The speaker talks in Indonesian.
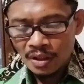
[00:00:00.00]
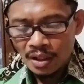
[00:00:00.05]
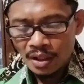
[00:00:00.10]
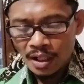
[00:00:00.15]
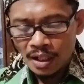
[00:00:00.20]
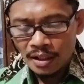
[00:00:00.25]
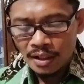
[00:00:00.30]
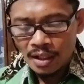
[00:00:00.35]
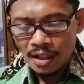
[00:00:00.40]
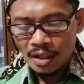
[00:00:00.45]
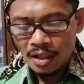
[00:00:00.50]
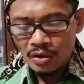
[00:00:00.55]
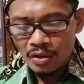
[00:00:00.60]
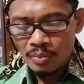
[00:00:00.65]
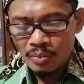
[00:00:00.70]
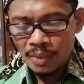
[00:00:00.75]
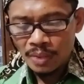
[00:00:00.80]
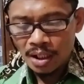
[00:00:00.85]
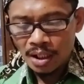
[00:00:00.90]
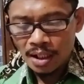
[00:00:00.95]
Karena
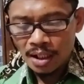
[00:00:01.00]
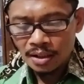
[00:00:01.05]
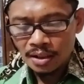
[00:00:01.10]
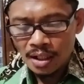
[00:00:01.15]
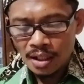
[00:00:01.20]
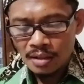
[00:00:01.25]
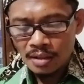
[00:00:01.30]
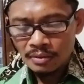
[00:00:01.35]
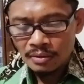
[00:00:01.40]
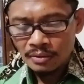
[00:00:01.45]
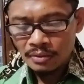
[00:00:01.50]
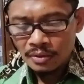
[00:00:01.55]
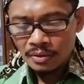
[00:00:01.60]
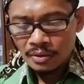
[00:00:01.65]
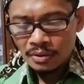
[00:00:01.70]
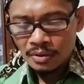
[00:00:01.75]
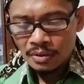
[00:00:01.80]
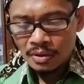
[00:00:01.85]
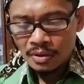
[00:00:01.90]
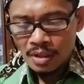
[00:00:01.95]
engkau berkata,
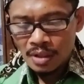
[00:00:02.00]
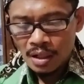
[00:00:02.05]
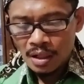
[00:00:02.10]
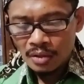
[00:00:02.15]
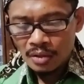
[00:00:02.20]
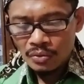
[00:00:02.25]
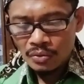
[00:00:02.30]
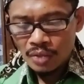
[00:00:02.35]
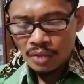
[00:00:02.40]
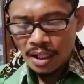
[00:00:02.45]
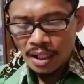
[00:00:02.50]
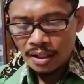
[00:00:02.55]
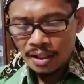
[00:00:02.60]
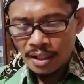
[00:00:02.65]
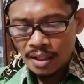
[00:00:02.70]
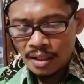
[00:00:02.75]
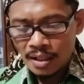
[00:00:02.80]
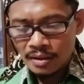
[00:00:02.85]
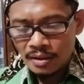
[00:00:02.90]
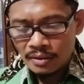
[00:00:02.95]
aku
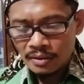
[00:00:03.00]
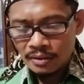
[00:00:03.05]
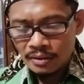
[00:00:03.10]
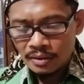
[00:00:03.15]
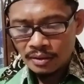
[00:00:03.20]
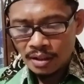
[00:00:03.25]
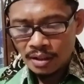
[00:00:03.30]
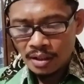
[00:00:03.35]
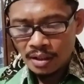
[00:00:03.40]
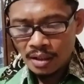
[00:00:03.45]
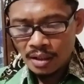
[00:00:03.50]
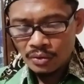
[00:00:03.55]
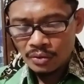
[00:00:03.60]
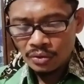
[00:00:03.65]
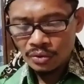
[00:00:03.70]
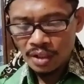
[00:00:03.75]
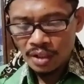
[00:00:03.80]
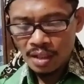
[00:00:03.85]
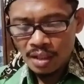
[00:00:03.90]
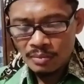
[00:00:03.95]
kaya dan aku
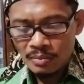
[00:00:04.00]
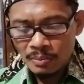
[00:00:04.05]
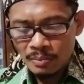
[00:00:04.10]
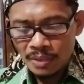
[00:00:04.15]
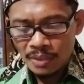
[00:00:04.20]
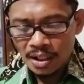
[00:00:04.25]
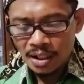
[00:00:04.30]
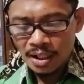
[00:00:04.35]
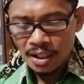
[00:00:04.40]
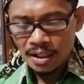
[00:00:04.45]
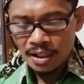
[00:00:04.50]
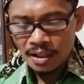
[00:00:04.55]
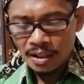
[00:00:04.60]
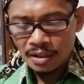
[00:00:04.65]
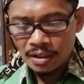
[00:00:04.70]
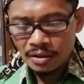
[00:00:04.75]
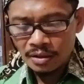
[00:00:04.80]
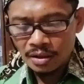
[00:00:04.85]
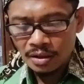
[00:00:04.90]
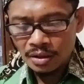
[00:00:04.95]
telah
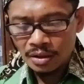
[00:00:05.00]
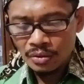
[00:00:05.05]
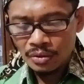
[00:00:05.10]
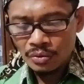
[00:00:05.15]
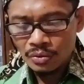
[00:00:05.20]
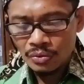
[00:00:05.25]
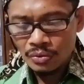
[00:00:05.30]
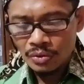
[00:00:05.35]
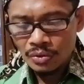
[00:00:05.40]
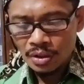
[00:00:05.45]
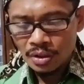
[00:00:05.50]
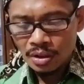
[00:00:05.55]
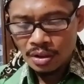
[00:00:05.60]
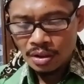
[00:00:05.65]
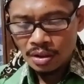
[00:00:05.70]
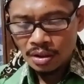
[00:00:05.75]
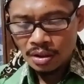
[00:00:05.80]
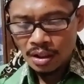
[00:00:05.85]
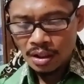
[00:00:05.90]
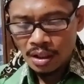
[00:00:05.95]
memperkayakan diriku
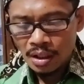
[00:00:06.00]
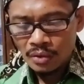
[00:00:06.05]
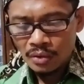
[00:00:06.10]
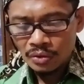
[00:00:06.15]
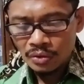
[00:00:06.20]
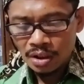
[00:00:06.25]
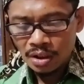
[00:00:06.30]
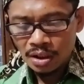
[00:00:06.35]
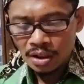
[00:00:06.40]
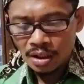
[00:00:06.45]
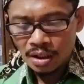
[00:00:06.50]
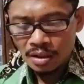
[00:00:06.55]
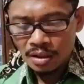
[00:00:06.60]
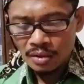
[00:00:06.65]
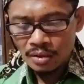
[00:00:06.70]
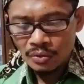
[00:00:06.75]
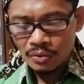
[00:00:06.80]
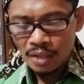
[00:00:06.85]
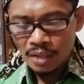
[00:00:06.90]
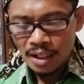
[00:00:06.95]
dan aku tidak
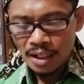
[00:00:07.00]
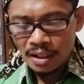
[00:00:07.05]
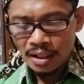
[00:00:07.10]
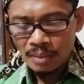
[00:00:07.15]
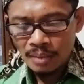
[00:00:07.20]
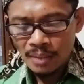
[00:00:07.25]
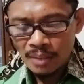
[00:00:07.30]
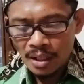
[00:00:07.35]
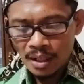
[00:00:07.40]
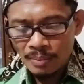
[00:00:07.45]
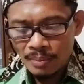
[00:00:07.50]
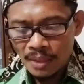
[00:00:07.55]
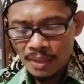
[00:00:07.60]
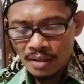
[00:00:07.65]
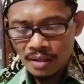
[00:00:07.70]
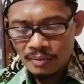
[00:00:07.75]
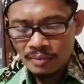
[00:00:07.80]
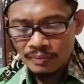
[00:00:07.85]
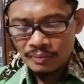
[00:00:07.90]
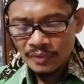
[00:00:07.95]
kekurangan apa-apa.
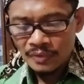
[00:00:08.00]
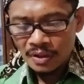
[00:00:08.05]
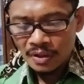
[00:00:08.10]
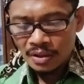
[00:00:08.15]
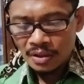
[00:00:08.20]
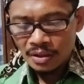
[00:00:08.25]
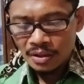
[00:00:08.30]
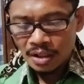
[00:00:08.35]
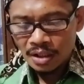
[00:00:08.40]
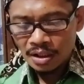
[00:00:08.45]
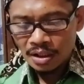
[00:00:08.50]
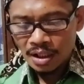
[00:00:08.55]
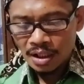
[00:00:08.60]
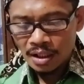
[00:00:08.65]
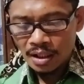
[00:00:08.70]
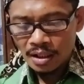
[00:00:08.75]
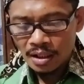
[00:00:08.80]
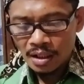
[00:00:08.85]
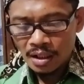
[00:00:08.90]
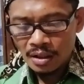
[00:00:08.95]
Dan
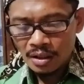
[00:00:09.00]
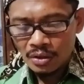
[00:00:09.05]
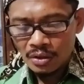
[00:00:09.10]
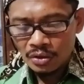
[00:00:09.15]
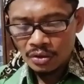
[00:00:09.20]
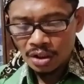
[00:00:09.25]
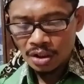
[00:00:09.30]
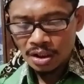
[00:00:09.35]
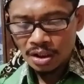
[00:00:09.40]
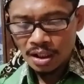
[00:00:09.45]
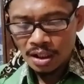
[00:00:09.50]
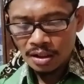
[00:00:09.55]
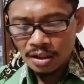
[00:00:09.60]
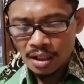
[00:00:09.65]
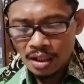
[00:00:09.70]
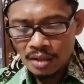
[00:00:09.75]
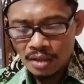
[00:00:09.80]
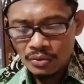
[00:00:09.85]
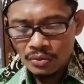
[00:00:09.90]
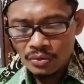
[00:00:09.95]
karena engkau tidak
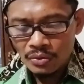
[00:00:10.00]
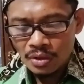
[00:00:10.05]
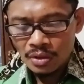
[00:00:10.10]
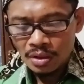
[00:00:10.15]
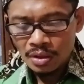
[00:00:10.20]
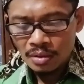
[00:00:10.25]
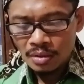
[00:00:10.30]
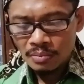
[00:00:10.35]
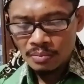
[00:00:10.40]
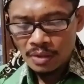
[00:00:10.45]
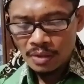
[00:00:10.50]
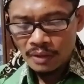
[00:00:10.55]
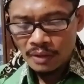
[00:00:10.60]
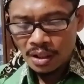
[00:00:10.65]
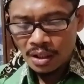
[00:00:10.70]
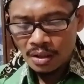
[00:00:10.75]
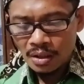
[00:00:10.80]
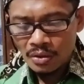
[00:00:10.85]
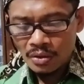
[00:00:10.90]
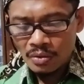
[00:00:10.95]
tahu
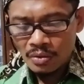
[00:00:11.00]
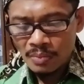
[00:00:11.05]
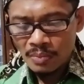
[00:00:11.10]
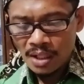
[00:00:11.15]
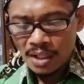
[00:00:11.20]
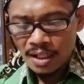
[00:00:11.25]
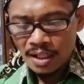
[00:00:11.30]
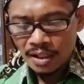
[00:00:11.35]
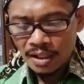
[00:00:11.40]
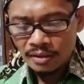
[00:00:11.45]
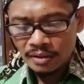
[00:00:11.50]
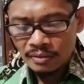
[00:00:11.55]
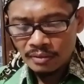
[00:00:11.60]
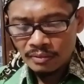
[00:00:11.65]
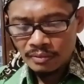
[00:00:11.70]
bahwa engkau melarat